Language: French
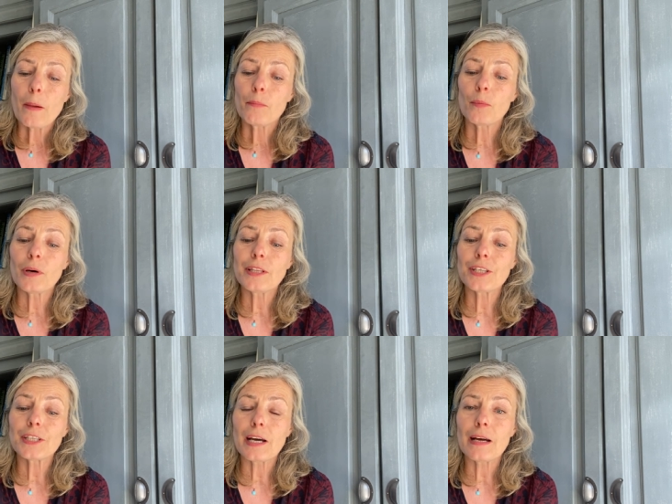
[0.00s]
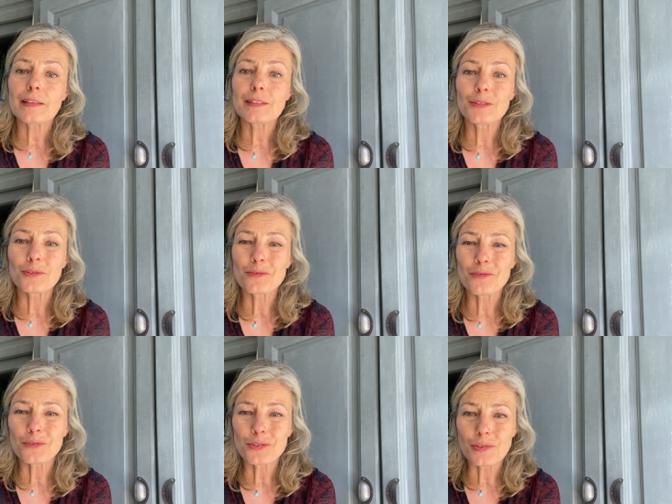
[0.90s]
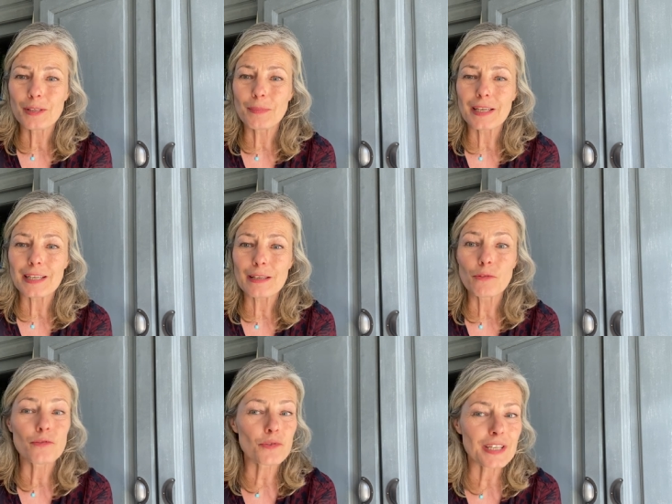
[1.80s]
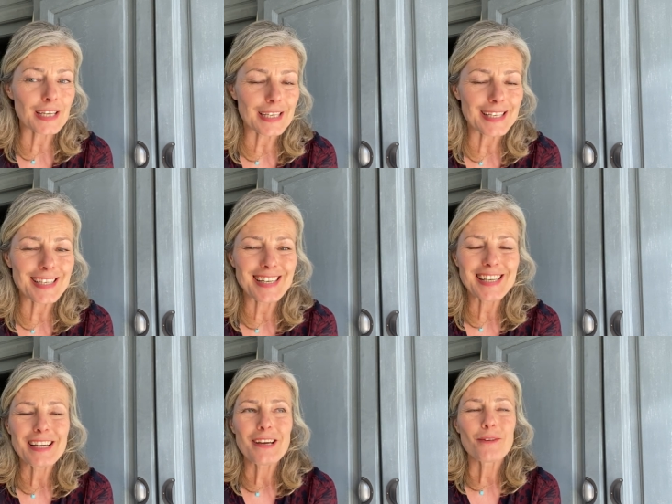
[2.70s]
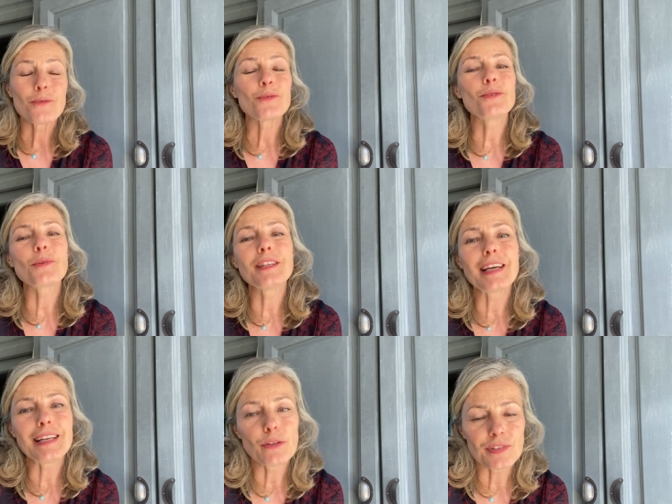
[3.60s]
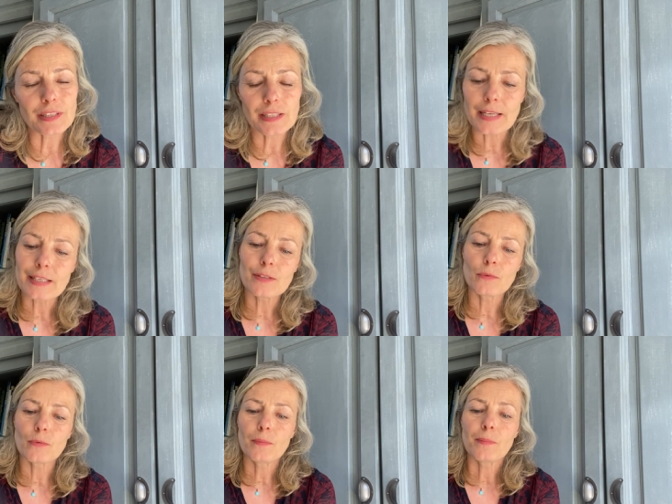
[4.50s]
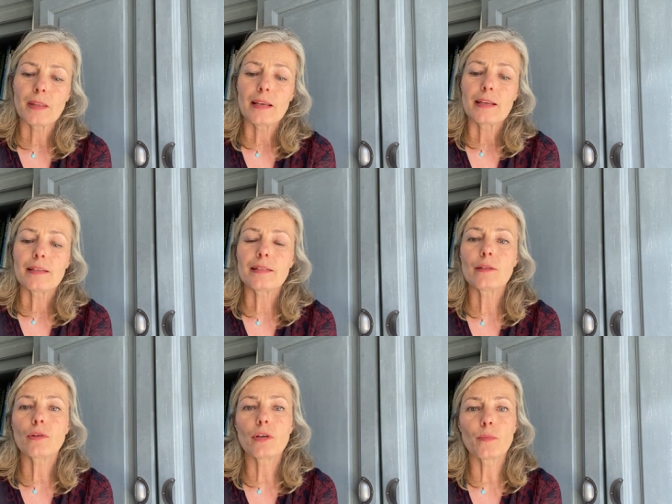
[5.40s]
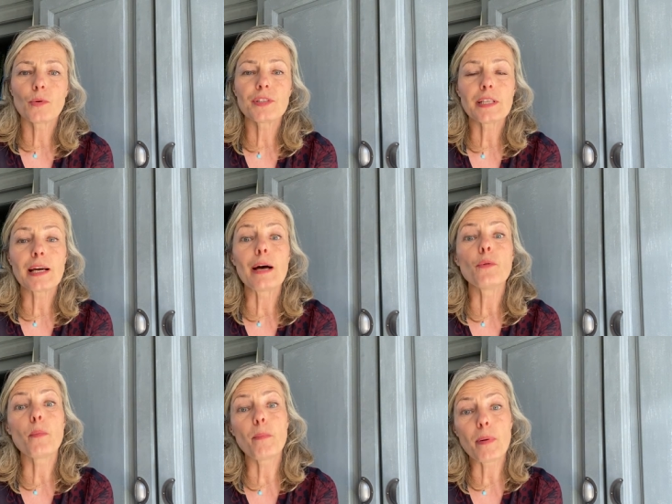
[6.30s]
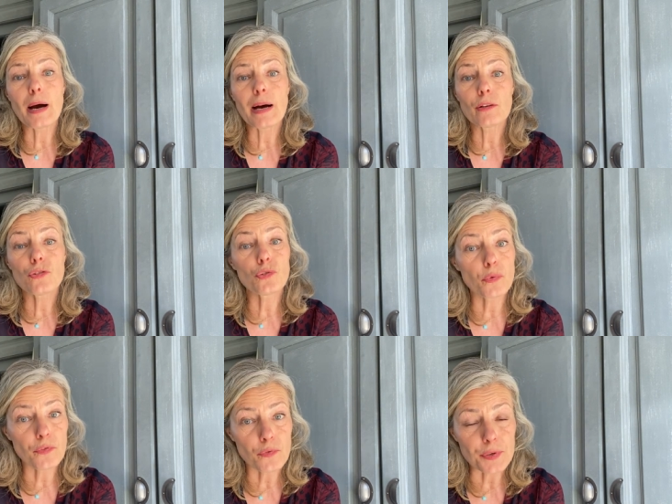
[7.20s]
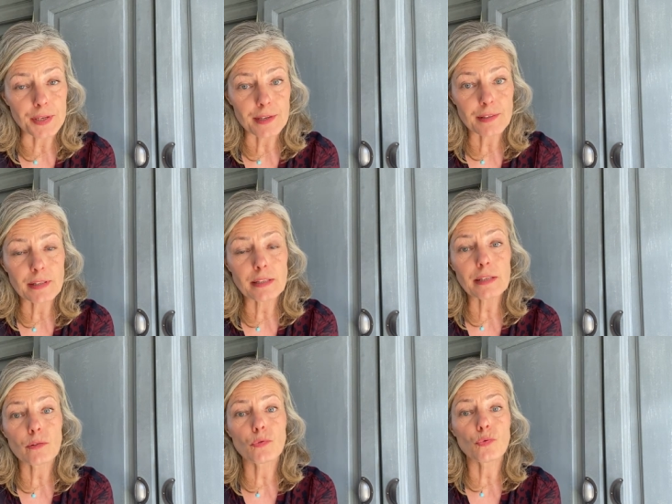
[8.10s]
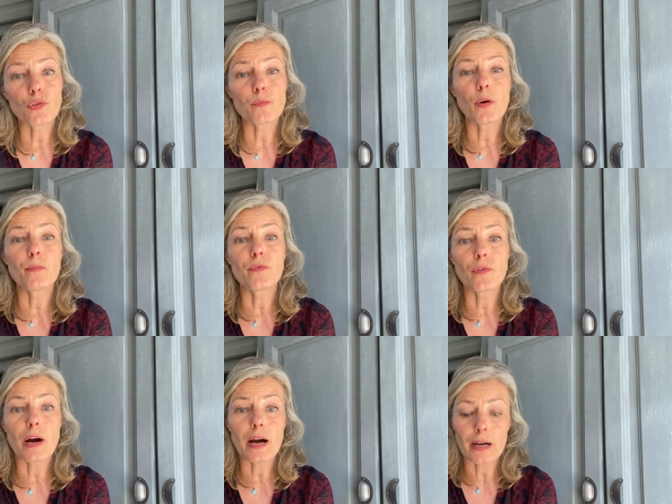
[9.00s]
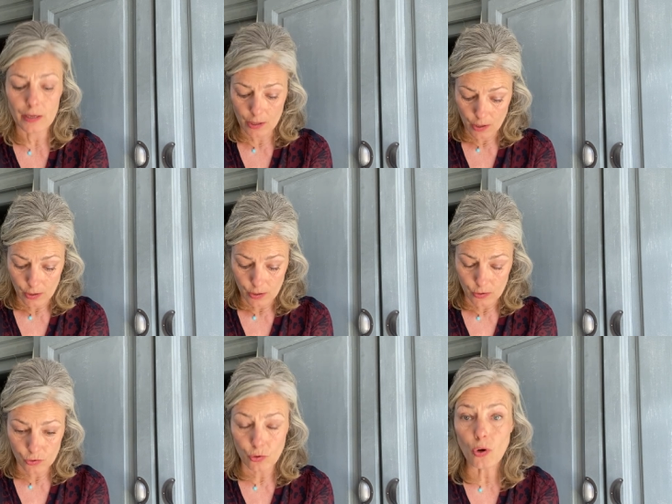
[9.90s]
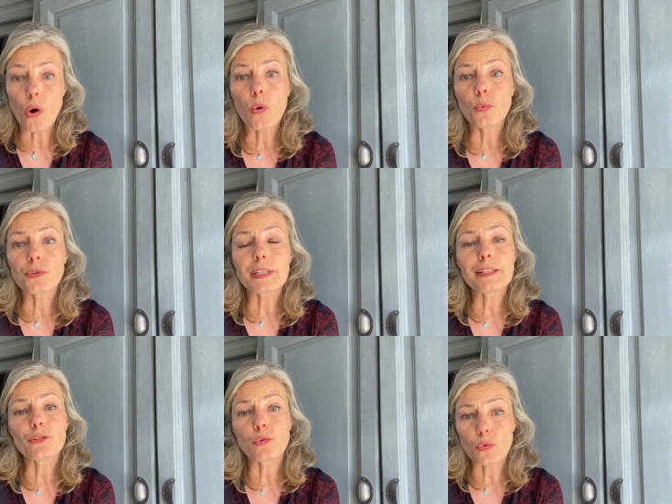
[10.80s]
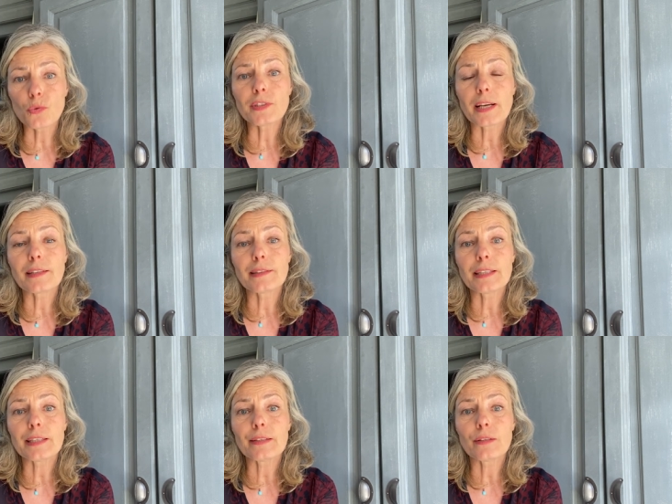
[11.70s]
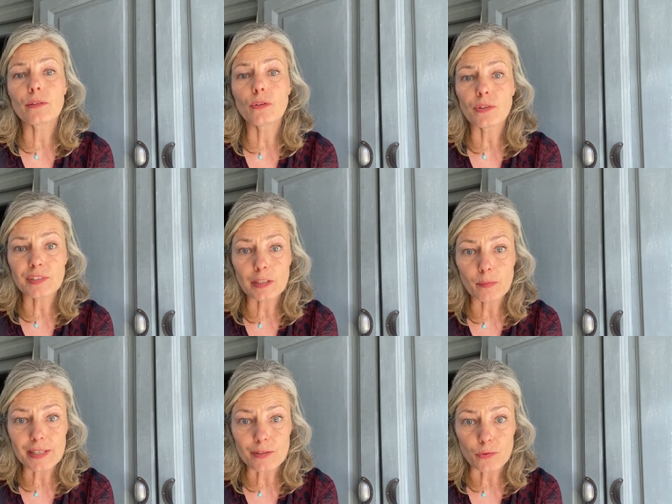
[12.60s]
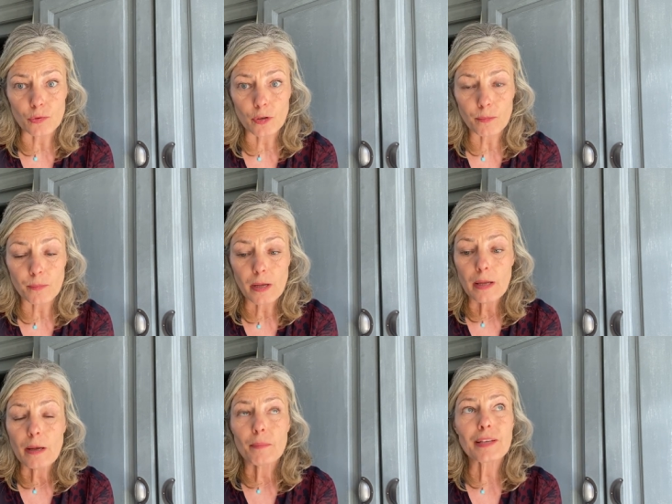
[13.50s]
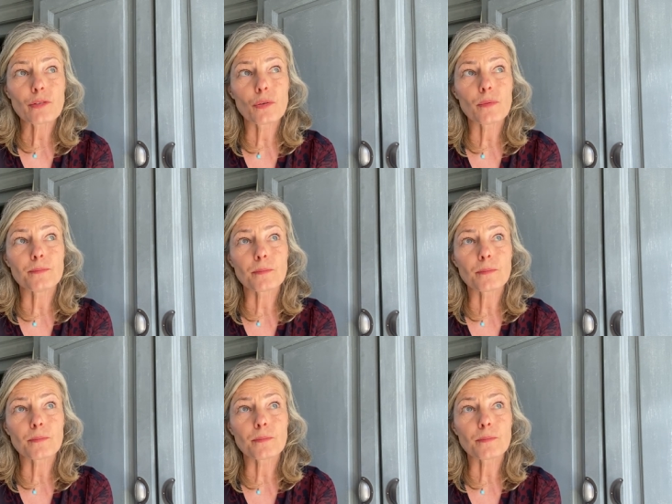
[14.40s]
pour moi déjà, si on veut se libérer, on veut guérir, on souhaite aller dans cette direction, c'est de commencer à ne pas se fuir, c'est-à-dire tout doucement pouvoir se rencontrer, se contacter dans cette blessure. Parce que